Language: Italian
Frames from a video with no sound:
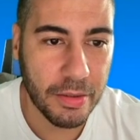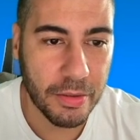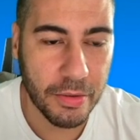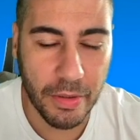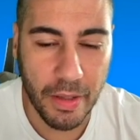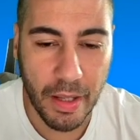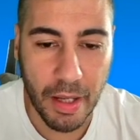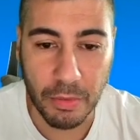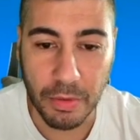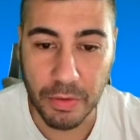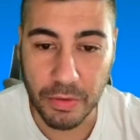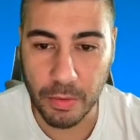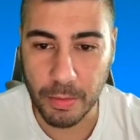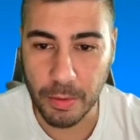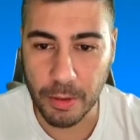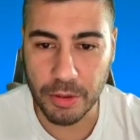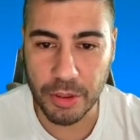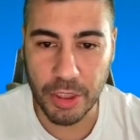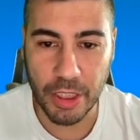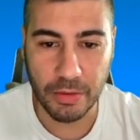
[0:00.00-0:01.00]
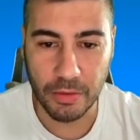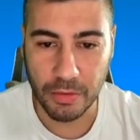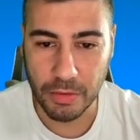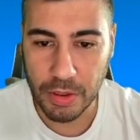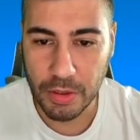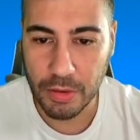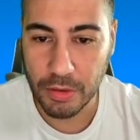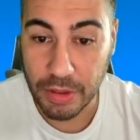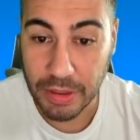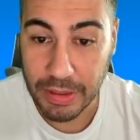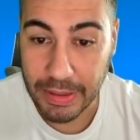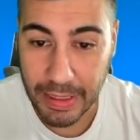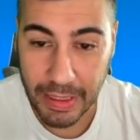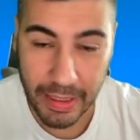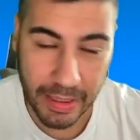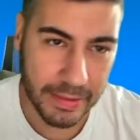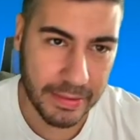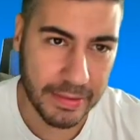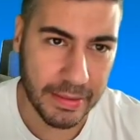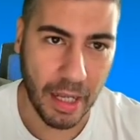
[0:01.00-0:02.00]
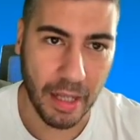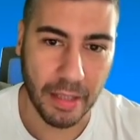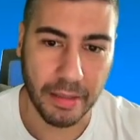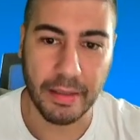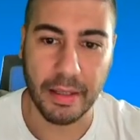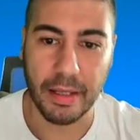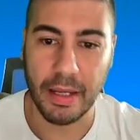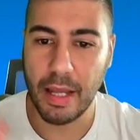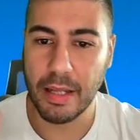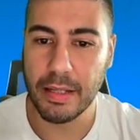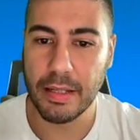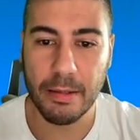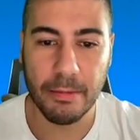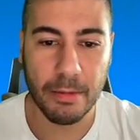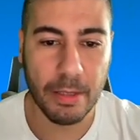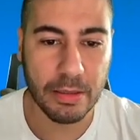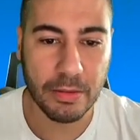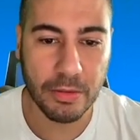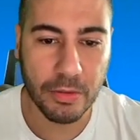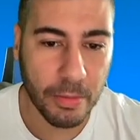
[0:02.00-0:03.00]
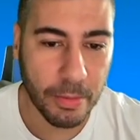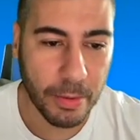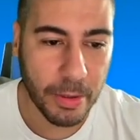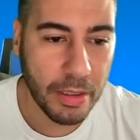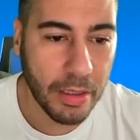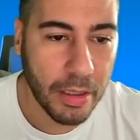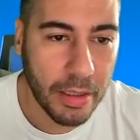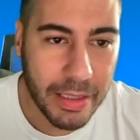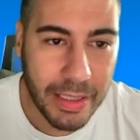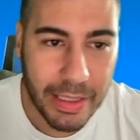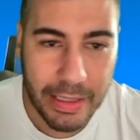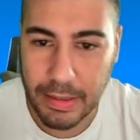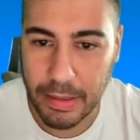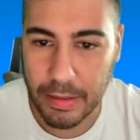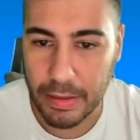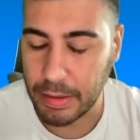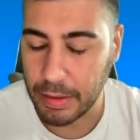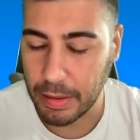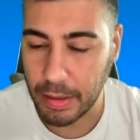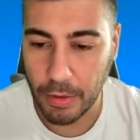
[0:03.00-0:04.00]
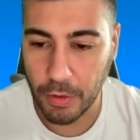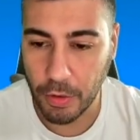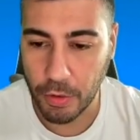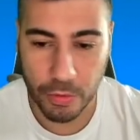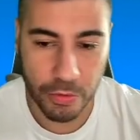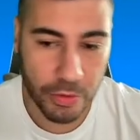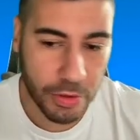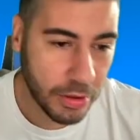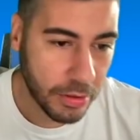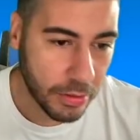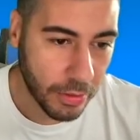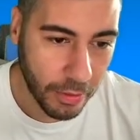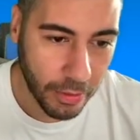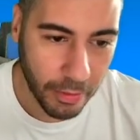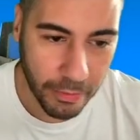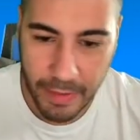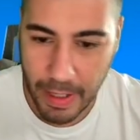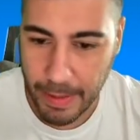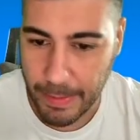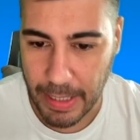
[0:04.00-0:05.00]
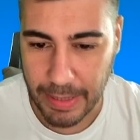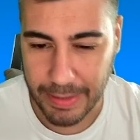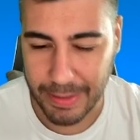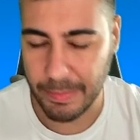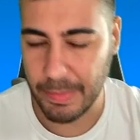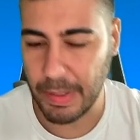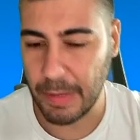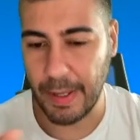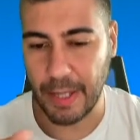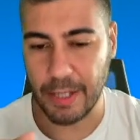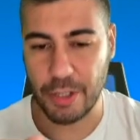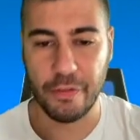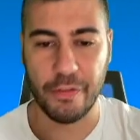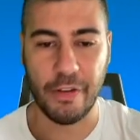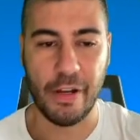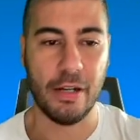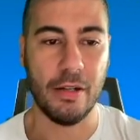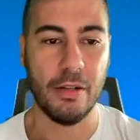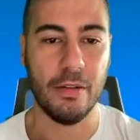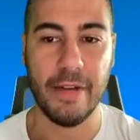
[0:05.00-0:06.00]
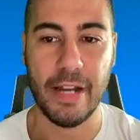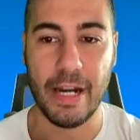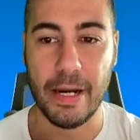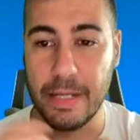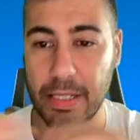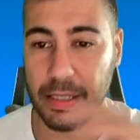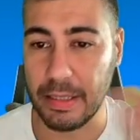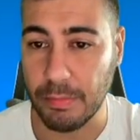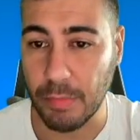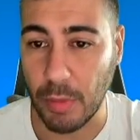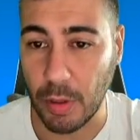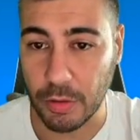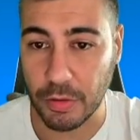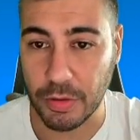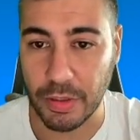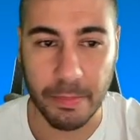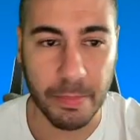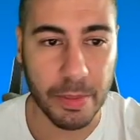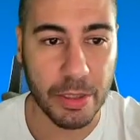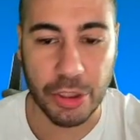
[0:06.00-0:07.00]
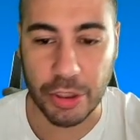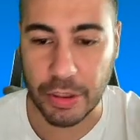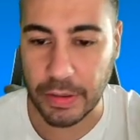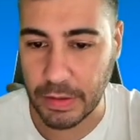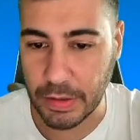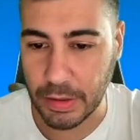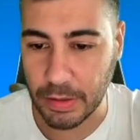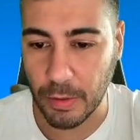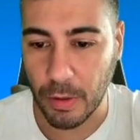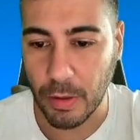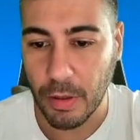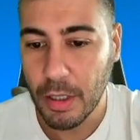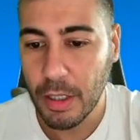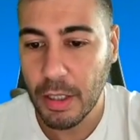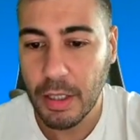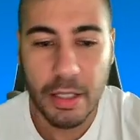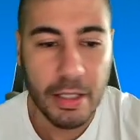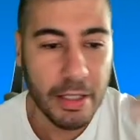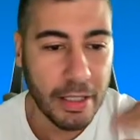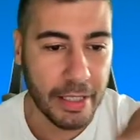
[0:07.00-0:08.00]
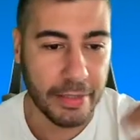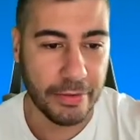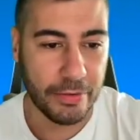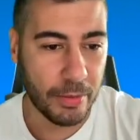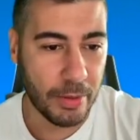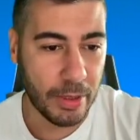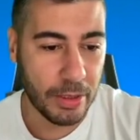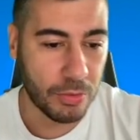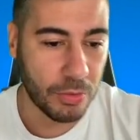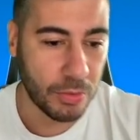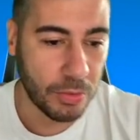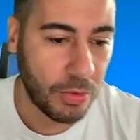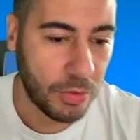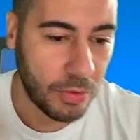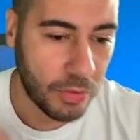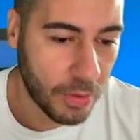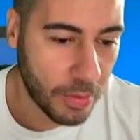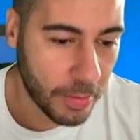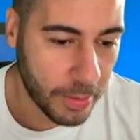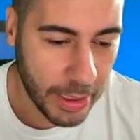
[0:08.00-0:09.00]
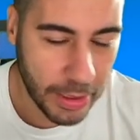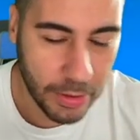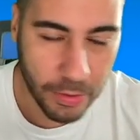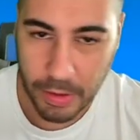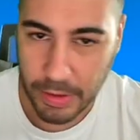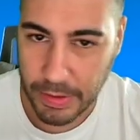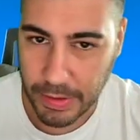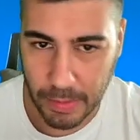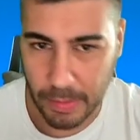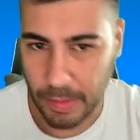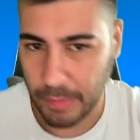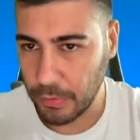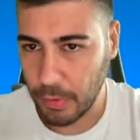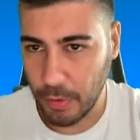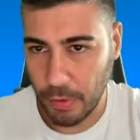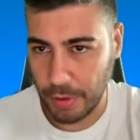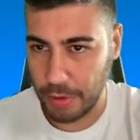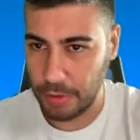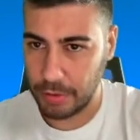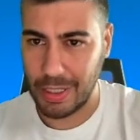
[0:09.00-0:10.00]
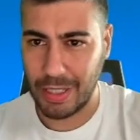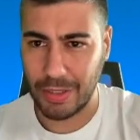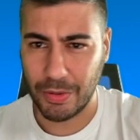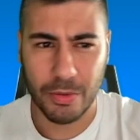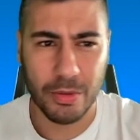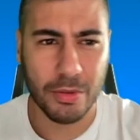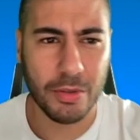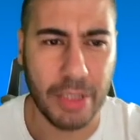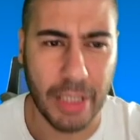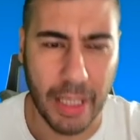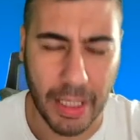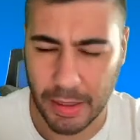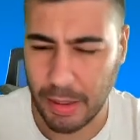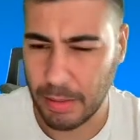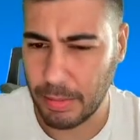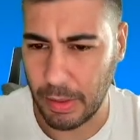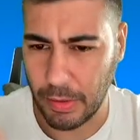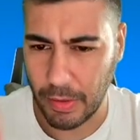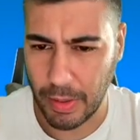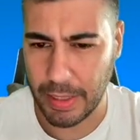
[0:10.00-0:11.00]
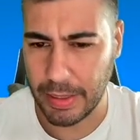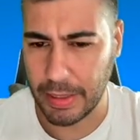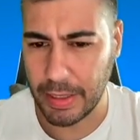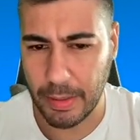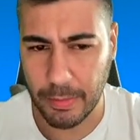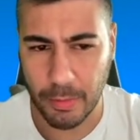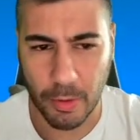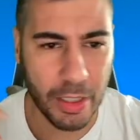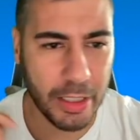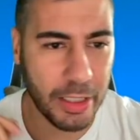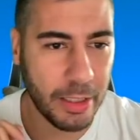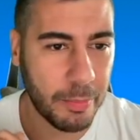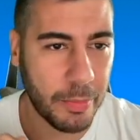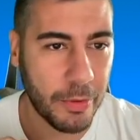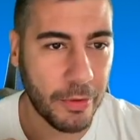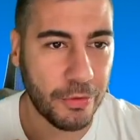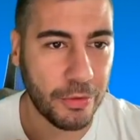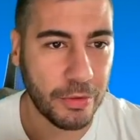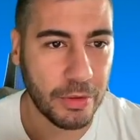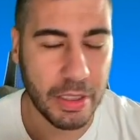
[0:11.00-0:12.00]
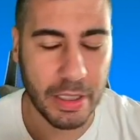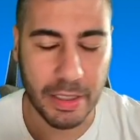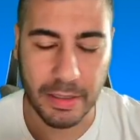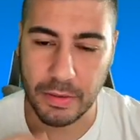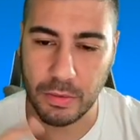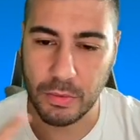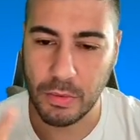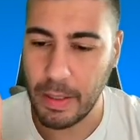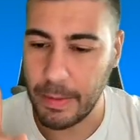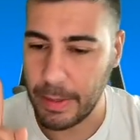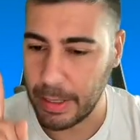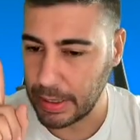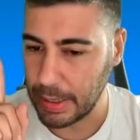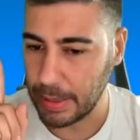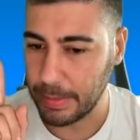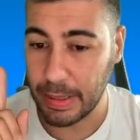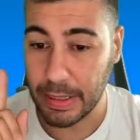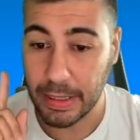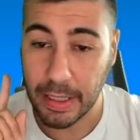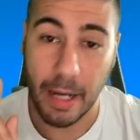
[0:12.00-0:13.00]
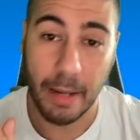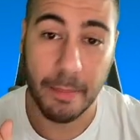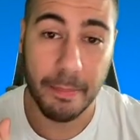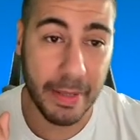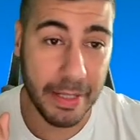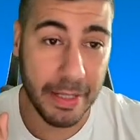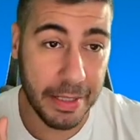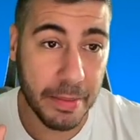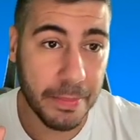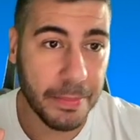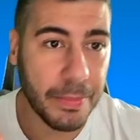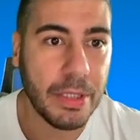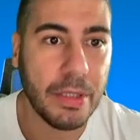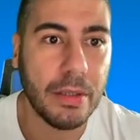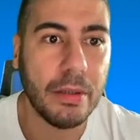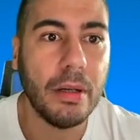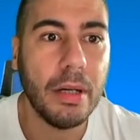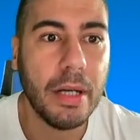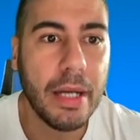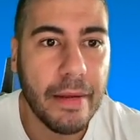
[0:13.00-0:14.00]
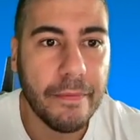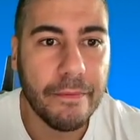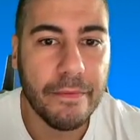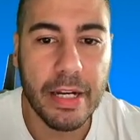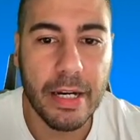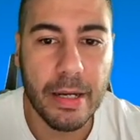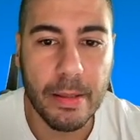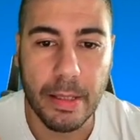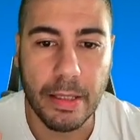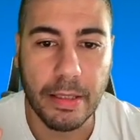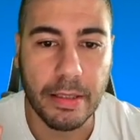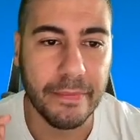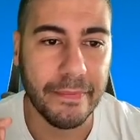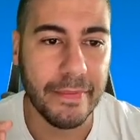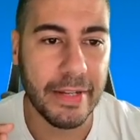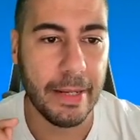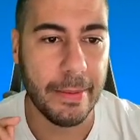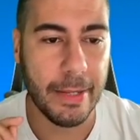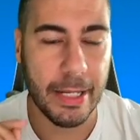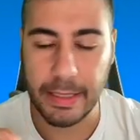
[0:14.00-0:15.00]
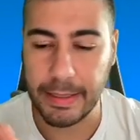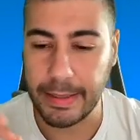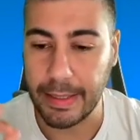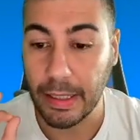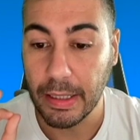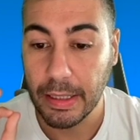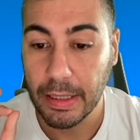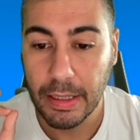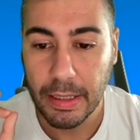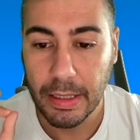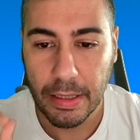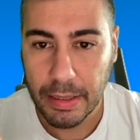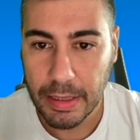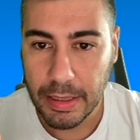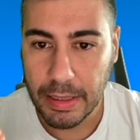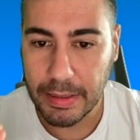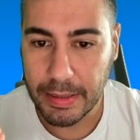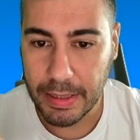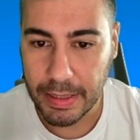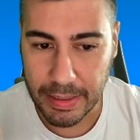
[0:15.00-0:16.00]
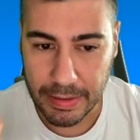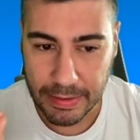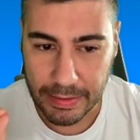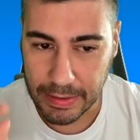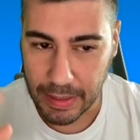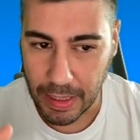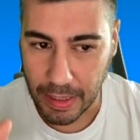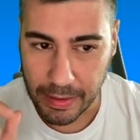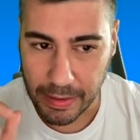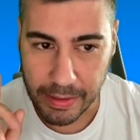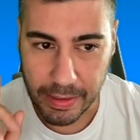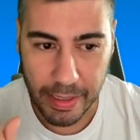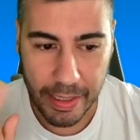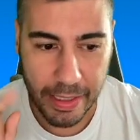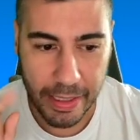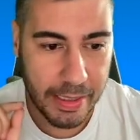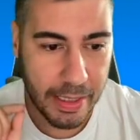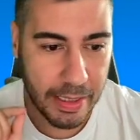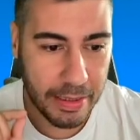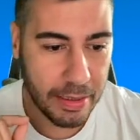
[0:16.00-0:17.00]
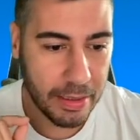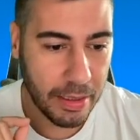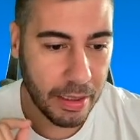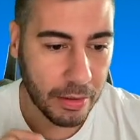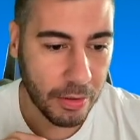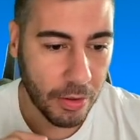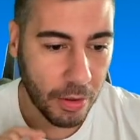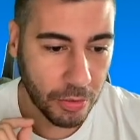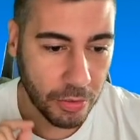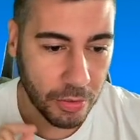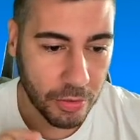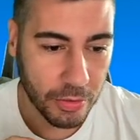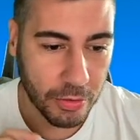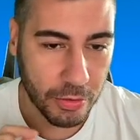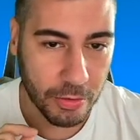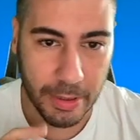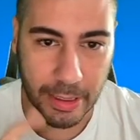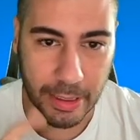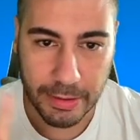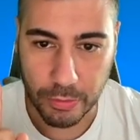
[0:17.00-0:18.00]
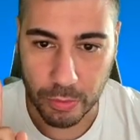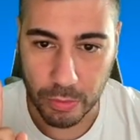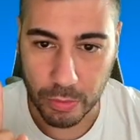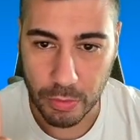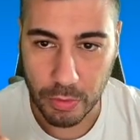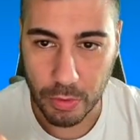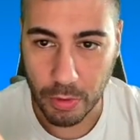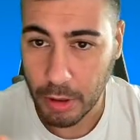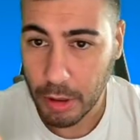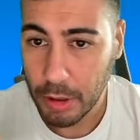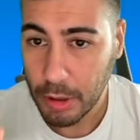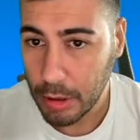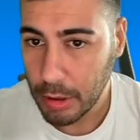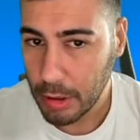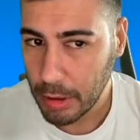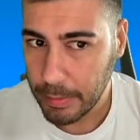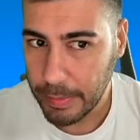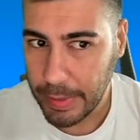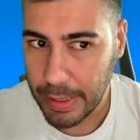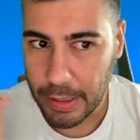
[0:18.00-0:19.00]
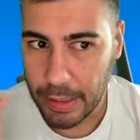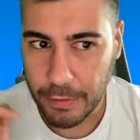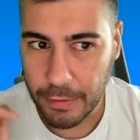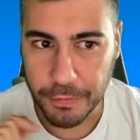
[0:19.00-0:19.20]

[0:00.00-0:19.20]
cos'ha questo progetto di così interessante? Andiamolo a scoprire direttamente nel loro sito, ovviamente a me piace farlo veramente in modo semplicissimo e soprattutto scoprendolo insieme a voi. Io ho dato un'occhiata, però andremo ad approfondire sicuramente perché a parer mio è veramente veramente interessante e da tenere d'occhio soprattutto per il